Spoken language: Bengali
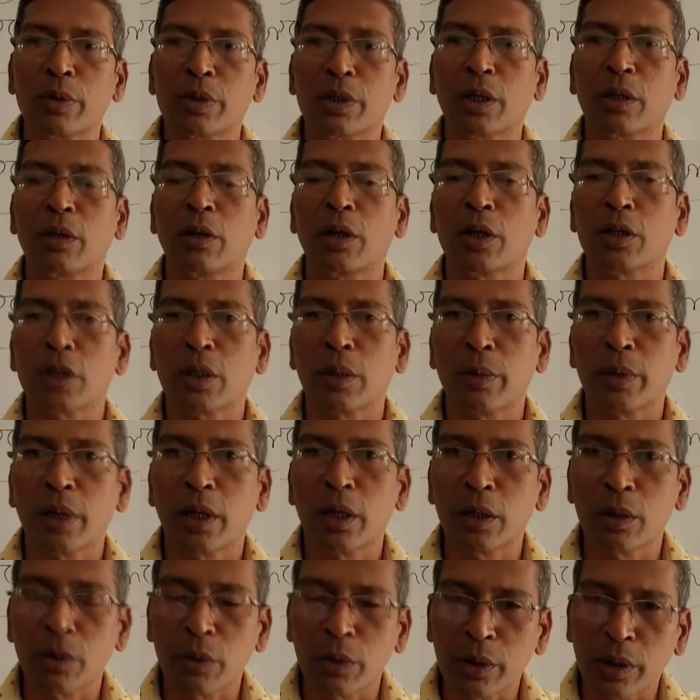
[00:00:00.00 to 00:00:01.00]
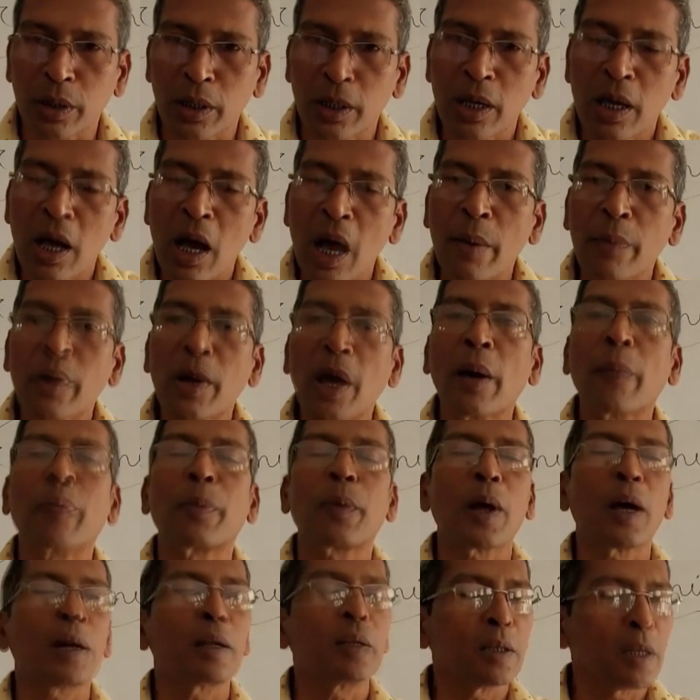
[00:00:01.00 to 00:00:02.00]
সমস্যাগুলোর সমাধান করতে আমরা
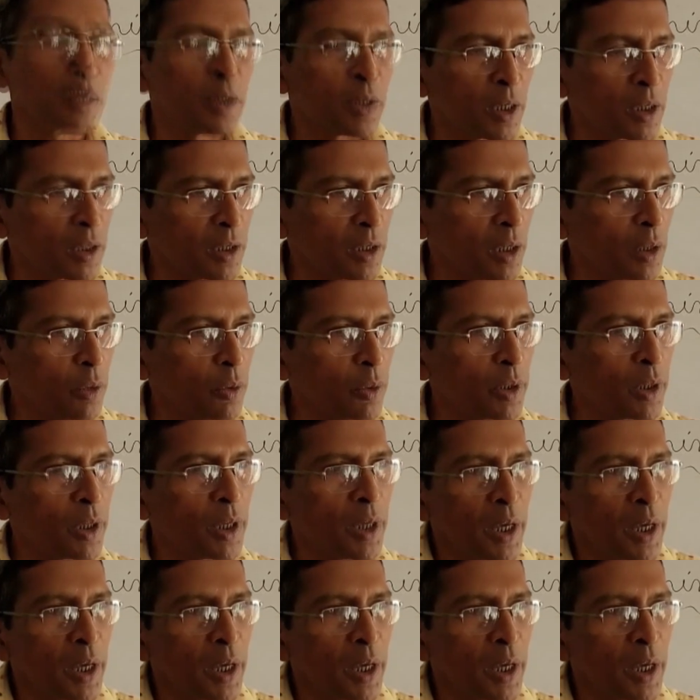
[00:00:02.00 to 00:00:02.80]
আপ্রাণ চেষ্টা